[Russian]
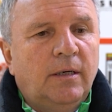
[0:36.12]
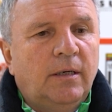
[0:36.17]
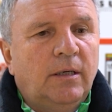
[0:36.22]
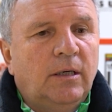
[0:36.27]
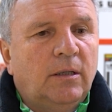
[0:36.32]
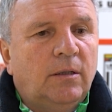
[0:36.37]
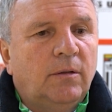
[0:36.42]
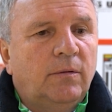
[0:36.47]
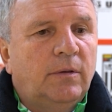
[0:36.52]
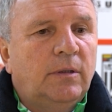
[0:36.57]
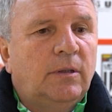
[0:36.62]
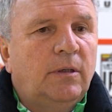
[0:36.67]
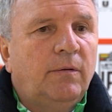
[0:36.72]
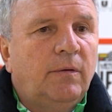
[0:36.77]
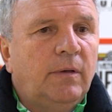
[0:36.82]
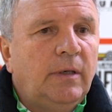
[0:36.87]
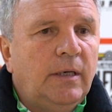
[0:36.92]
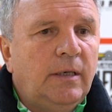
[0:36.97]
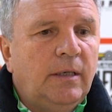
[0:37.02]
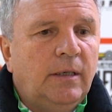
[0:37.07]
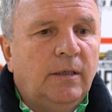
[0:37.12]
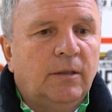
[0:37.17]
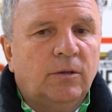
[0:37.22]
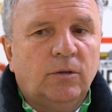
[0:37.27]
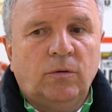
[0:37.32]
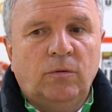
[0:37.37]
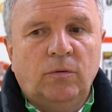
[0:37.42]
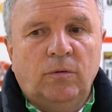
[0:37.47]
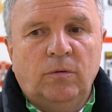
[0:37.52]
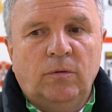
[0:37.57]
э, этого давления,
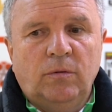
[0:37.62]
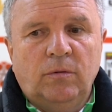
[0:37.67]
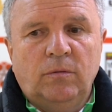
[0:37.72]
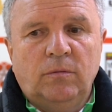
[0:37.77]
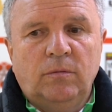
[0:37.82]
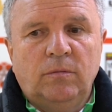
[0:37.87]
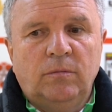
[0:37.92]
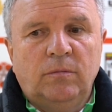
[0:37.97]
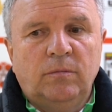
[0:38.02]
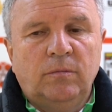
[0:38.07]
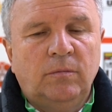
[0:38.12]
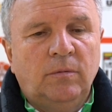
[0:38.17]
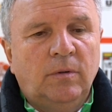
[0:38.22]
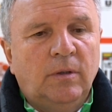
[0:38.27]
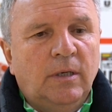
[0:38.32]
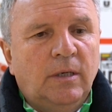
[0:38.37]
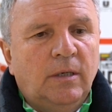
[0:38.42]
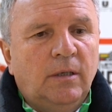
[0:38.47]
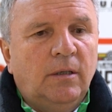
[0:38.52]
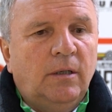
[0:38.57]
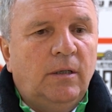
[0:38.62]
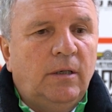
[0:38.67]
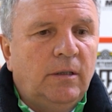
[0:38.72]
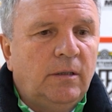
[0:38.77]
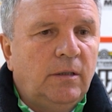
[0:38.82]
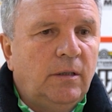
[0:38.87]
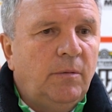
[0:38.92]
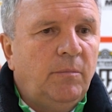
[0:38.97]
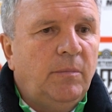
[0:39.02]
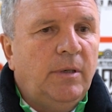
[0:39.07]
что
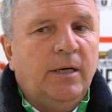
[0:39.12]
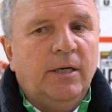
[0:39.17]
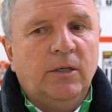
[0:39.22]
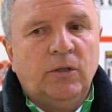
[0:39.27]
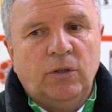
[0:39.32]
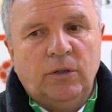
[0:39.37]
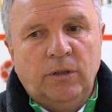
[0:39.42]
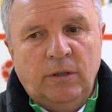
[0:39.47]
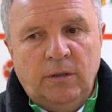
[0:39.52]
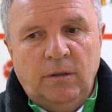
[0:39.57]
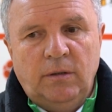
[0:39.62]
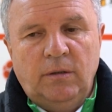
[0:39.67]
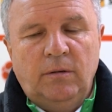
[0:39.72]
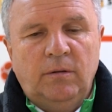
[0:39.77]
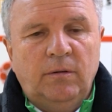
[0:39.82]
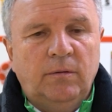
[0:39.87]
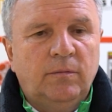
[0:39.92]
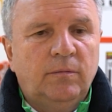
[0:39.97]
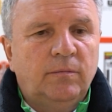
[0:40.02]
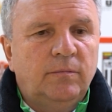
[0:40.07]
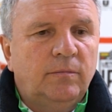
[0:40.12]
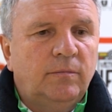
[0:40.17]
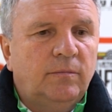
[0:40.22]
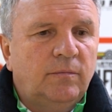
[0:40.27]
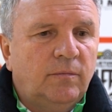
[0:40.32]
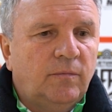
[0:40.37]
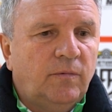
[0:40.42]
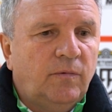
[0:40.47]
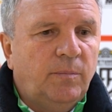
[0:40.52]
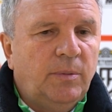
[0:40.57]
длинный мяч и
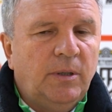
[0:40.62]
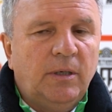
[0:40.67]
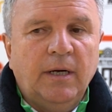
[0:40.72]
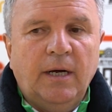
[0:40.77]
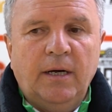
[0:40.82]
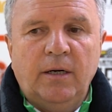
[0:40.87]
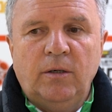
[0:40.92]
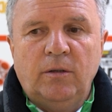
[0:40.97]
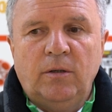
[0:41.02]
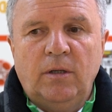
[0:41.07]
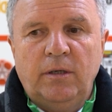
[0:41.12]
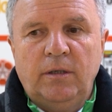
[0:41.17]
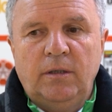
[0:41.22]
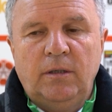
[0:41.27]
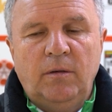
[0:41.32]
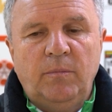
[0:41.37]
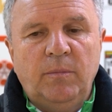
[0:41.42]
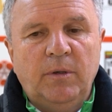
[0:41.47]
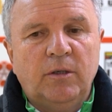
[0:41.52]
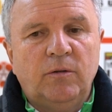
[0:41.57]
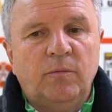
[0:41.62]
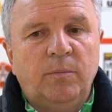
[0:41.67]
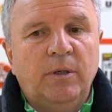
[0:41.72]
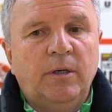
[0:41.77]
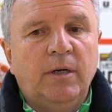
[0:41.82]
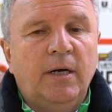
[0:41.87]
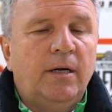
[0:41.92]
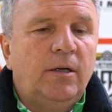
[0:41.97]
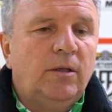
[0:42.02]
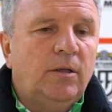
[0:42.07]
вбегают, длинный мяч
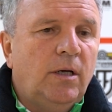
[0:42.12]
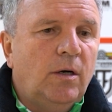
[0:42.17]
бегает.